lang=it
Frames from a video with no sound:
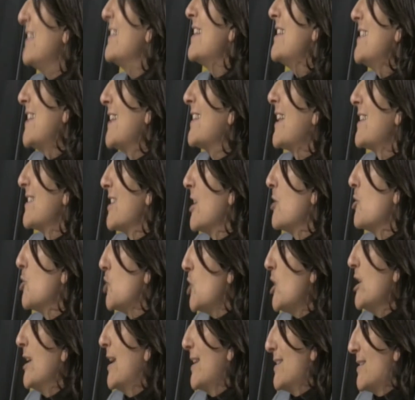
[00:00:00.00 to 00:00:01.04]
le 20
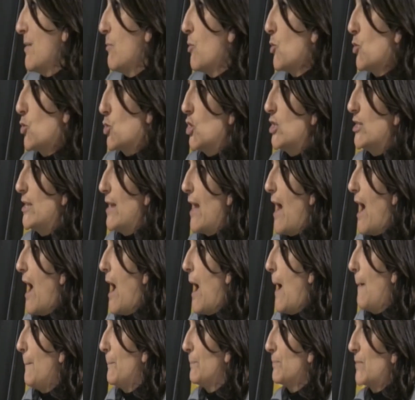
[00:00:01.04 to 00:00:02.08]
ZSC che siamo riusciti
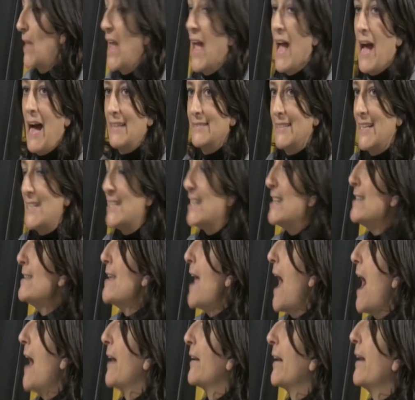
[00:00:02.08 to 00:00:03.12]
a, a
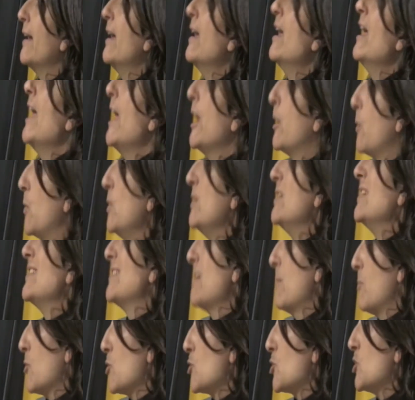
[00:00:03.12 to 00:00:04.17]
designare e quindi
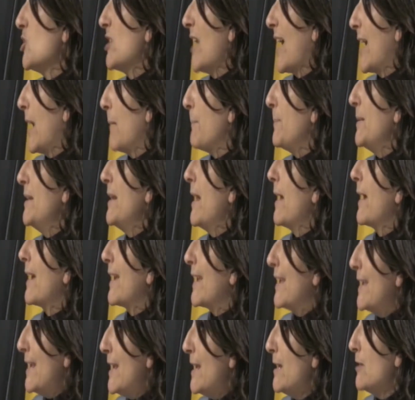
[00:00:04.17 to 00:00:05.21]
siamo riusciti a
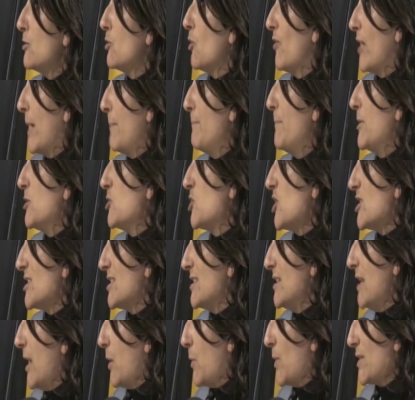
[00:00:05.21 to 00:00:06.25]
capire chi dovrebbe
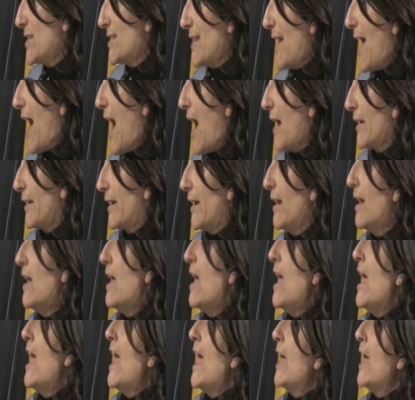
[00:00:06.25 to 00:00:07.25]
gestire queste aree